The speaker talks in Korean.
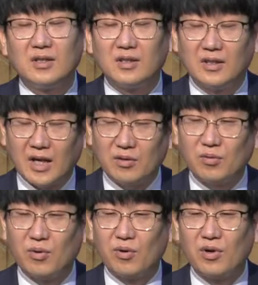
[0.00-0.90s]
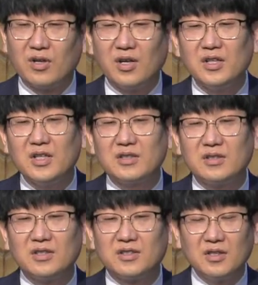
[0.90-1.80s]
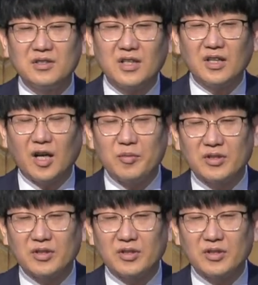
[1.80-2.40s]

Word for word: 낳고 거기에서 정착하며